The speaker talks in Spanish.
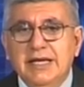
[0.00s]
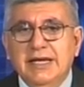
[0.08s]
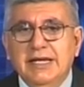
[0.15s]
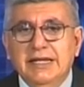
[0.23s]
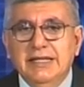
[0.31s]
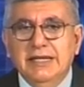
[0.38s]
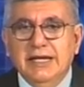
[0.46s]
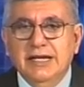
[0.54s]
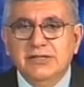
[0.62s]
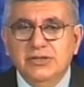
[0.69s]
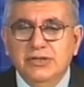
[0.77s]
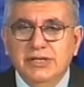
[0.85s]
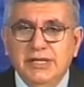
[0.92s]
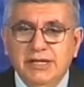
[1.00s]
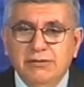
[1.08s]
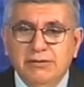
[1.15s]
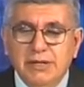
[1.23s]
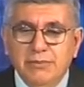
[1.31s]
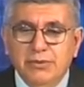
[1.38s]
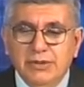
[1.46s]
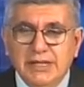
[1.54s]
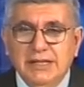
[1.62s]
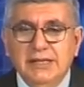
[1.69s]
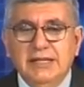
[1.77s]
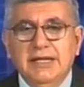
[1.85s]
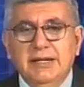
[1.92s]
que en este caso tiene una
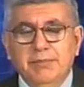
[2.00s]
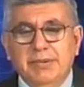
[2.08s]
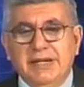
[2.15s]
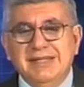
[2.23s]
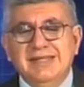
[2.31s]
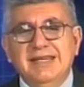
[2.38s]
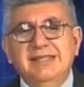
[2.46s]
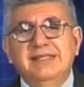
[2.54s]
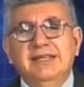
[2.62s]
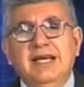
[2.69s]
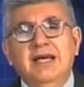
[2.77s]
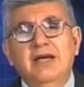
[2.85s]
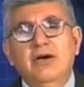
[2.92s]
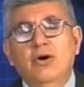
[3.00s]
importante presencia